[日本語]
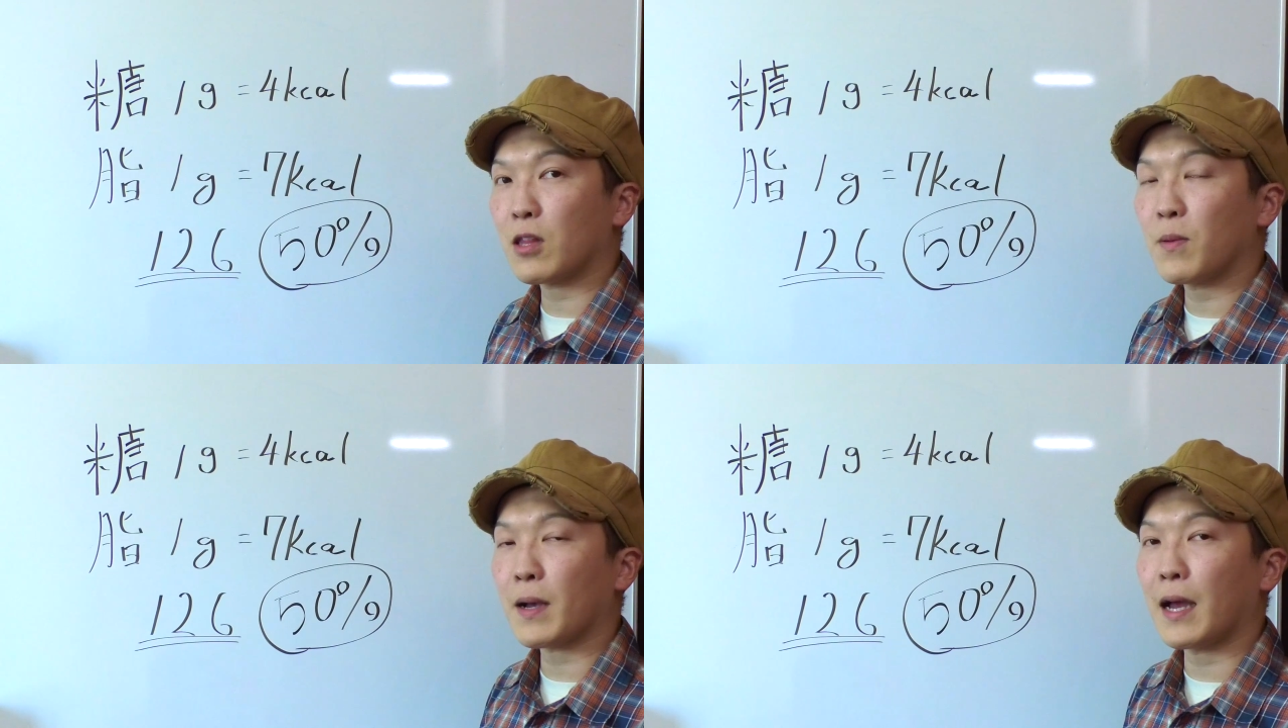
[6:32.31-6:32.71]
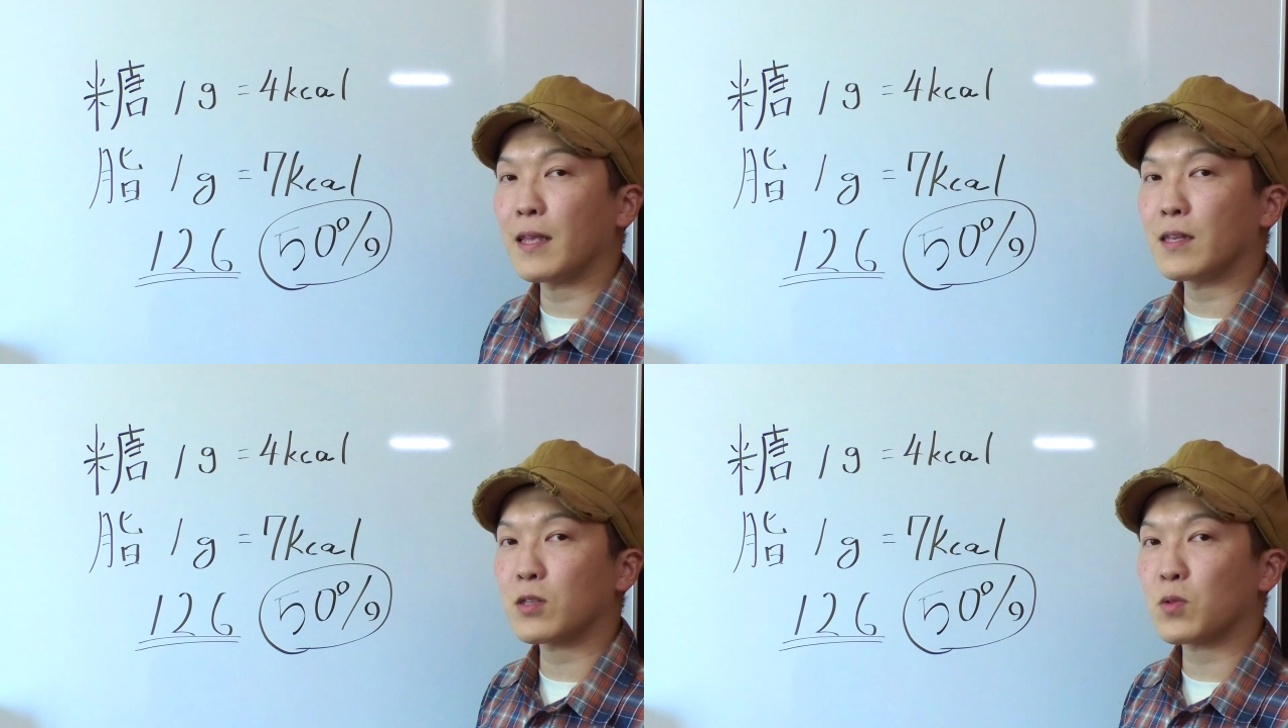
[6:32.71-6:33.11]
例えば
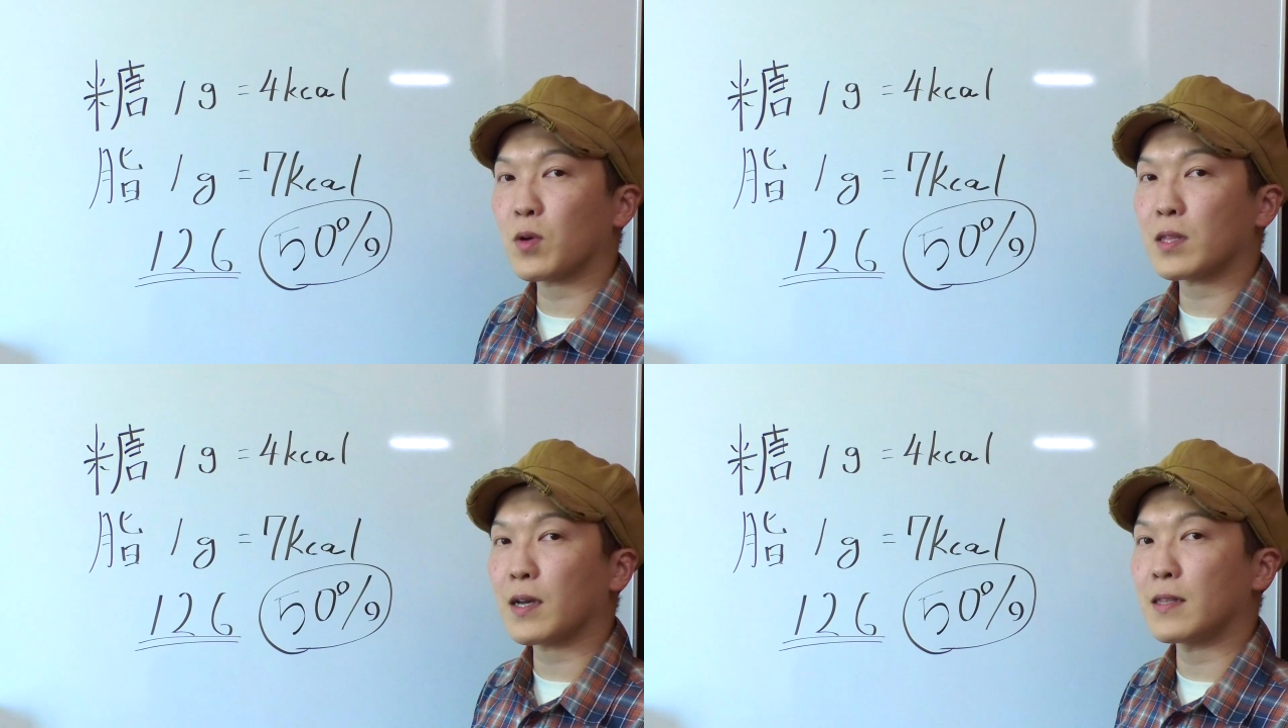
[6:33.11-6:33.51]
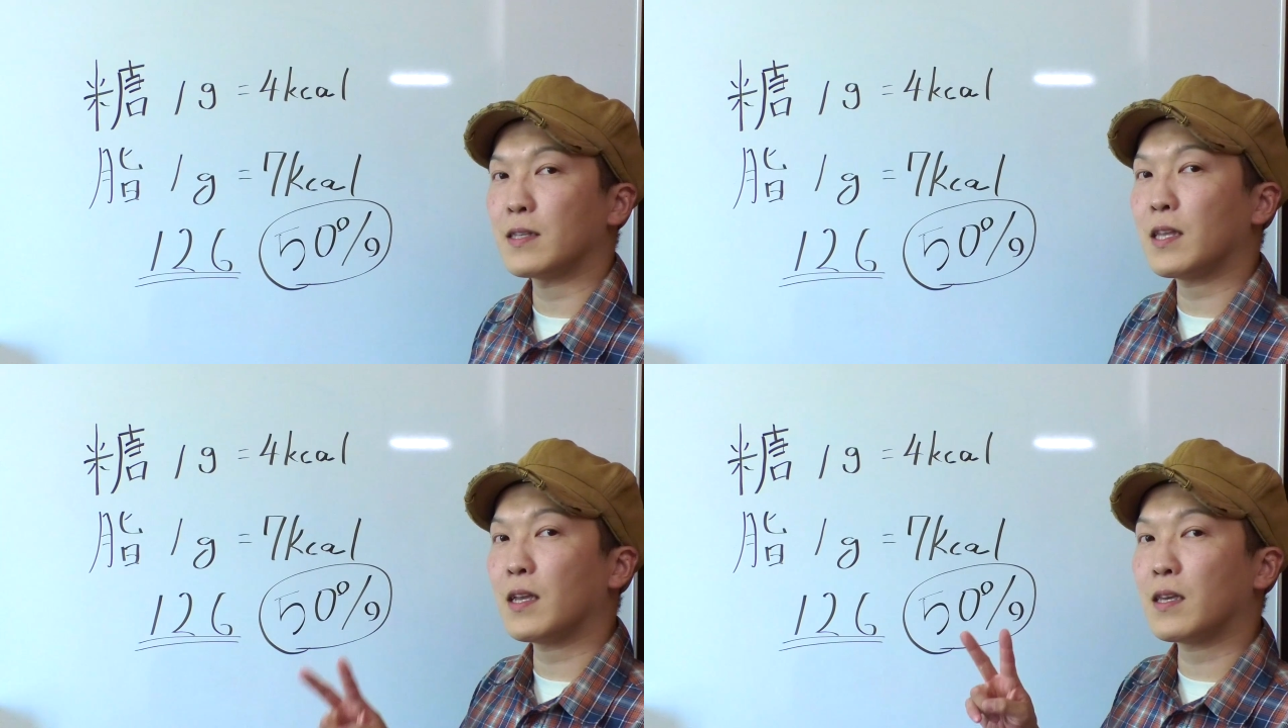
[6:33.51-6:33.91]
仮にその方が
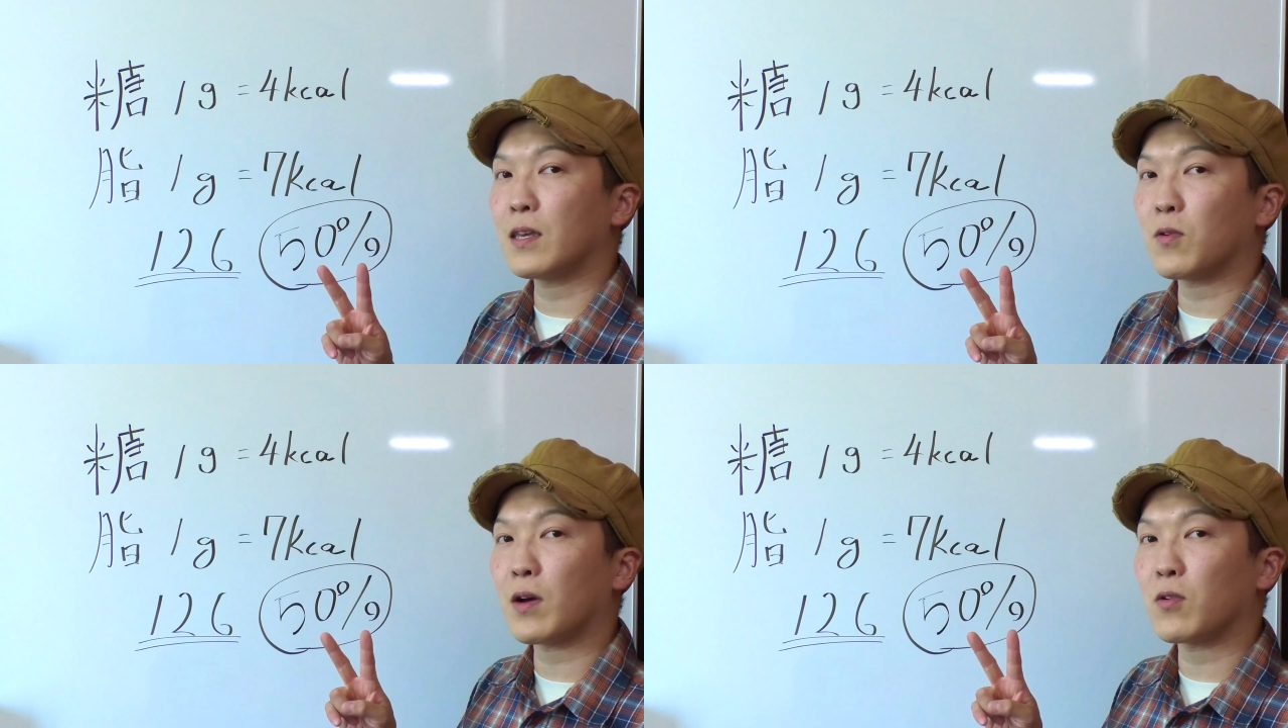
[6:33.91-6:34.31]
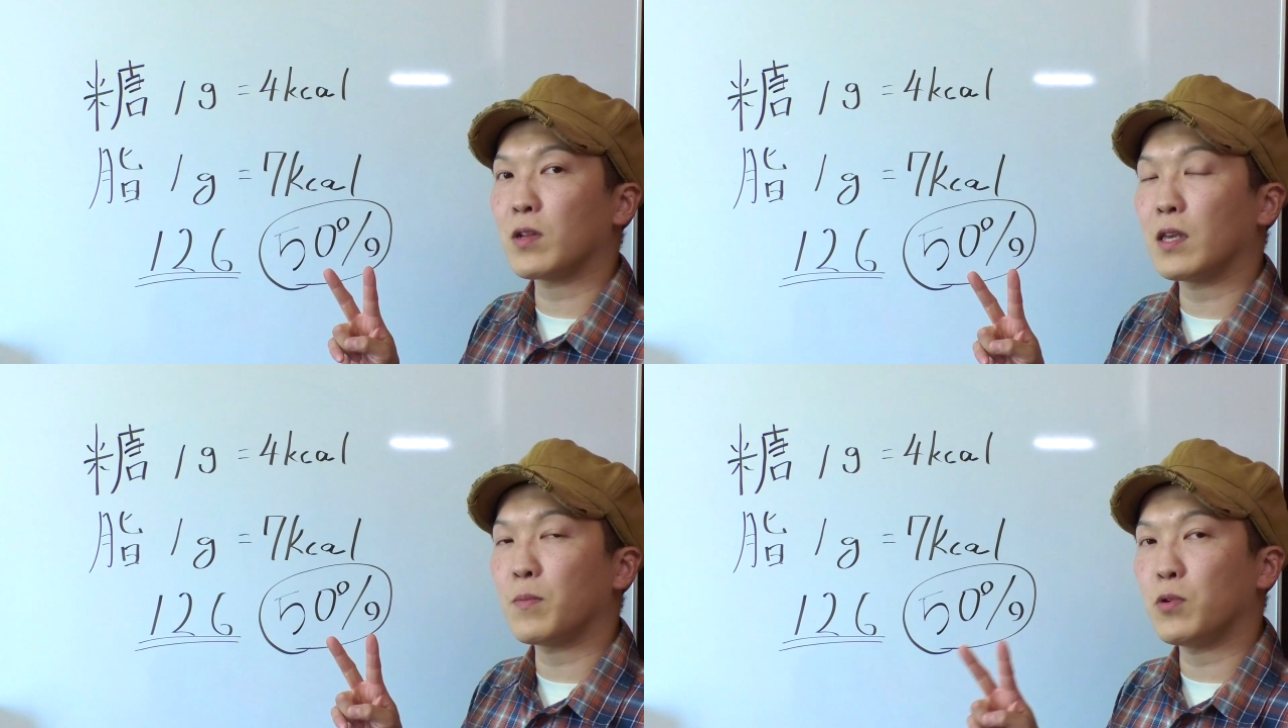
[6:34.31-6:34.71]

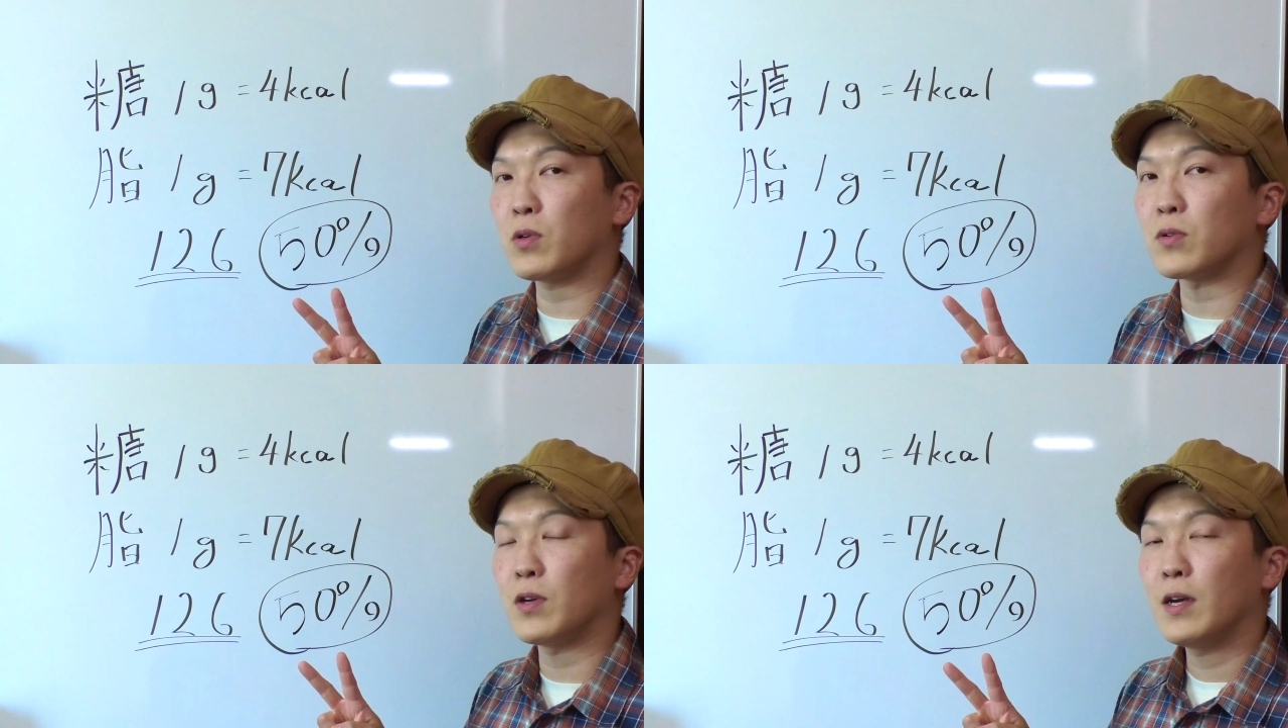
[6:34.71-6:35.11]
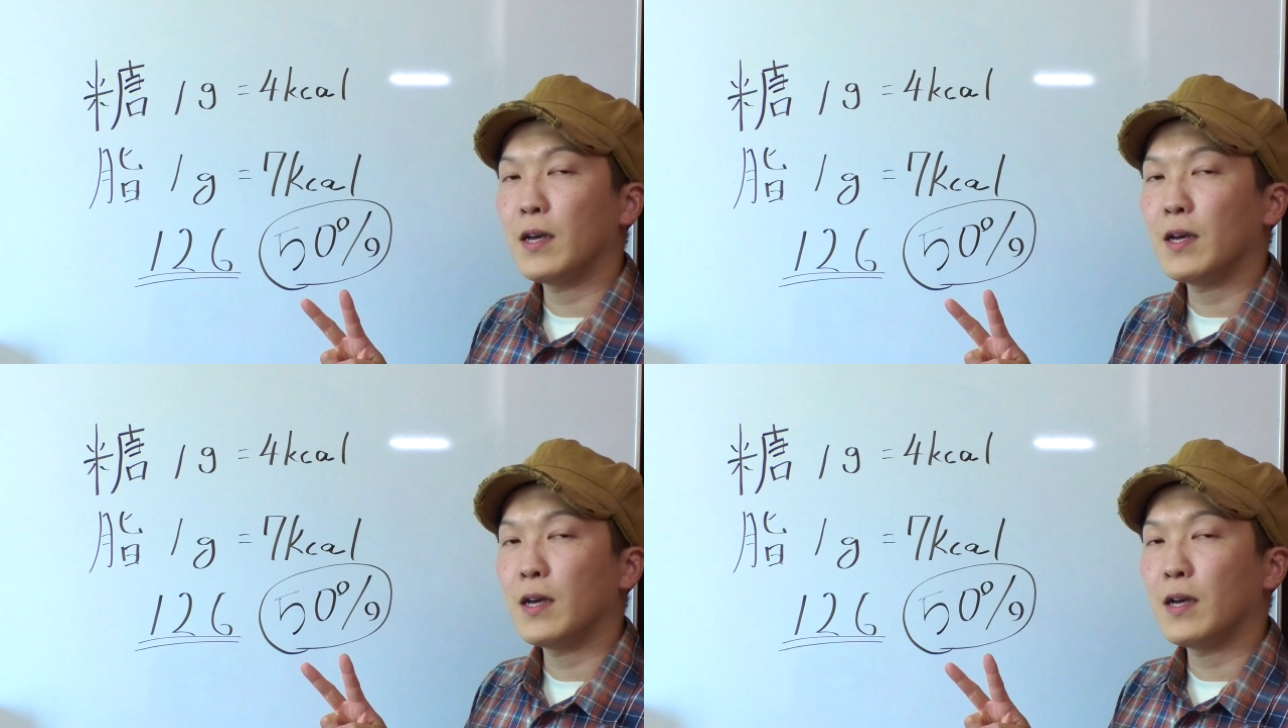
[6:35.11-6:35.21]
2000kcal 分、